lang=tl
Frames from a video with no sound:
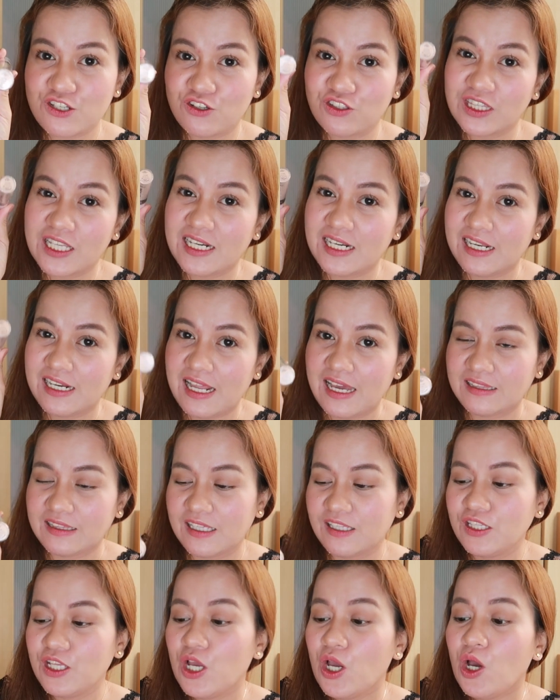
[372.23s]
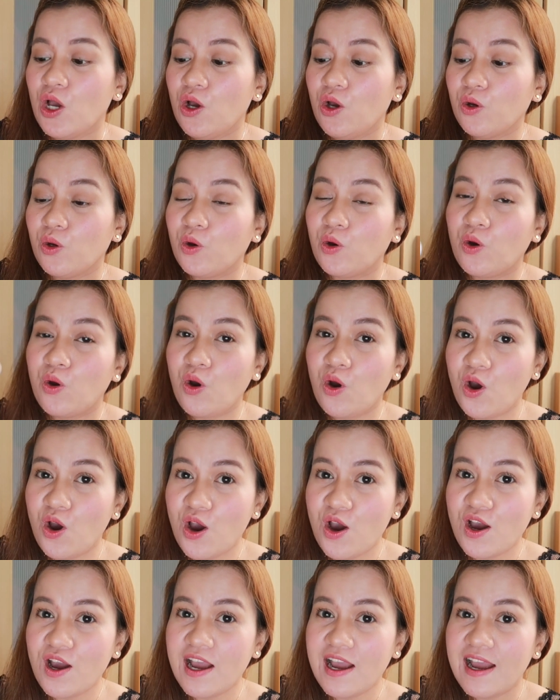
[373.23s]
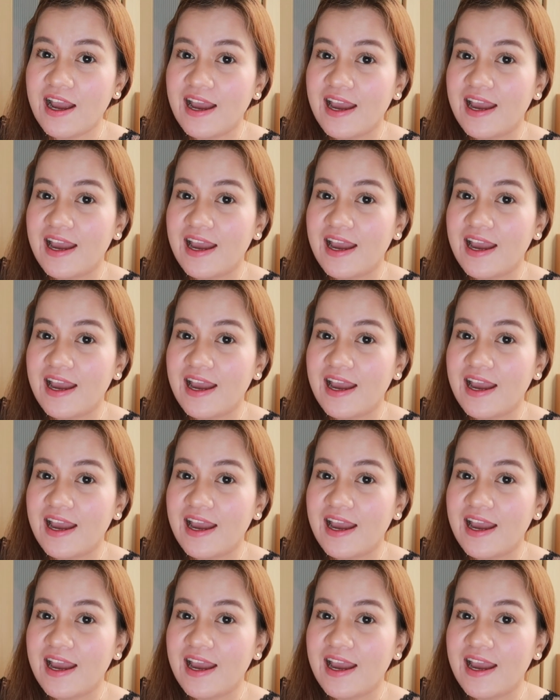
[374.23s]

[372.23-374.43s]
So, tingnan natin kung